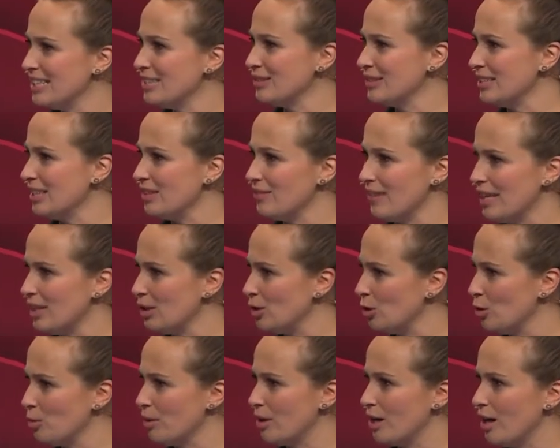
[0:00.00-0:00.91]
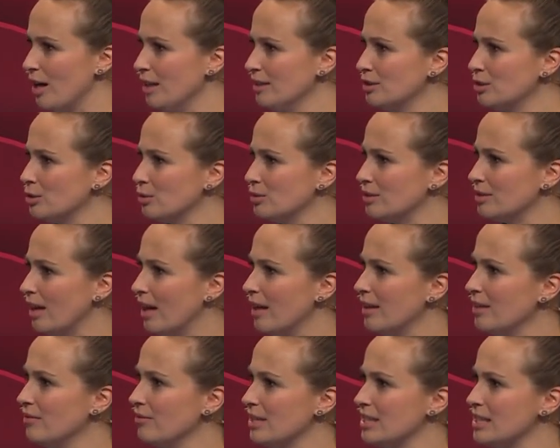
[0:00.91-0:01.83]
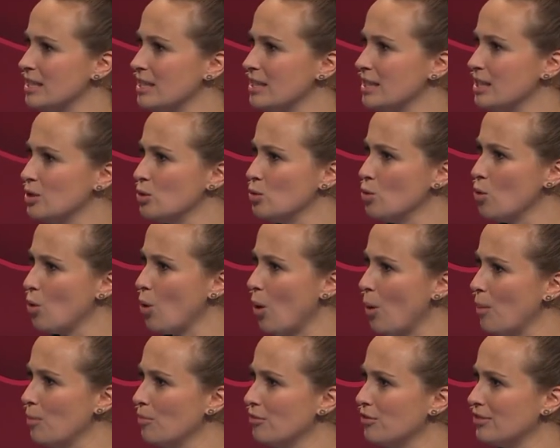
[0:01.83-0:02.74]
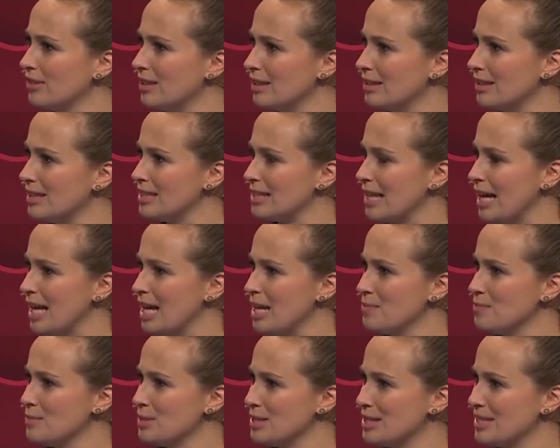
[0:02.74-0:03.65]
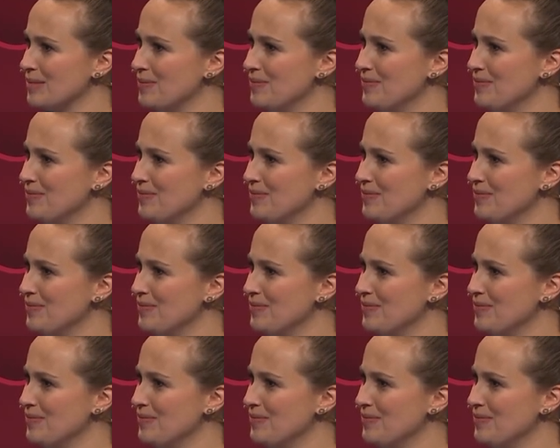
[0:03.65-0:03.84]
und ihr werdet überrannt. Und dann, was ist die Zukunft des Games?